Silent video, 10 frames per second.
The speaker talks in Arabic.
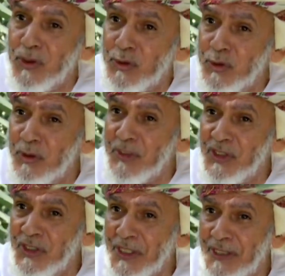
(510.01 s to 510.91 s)
يوم
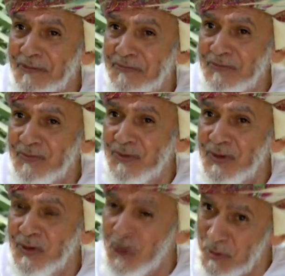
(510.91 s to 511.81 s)
يطيح
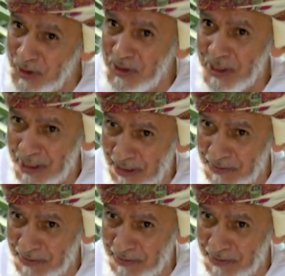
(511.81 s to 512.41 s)
يوم يطيح كبير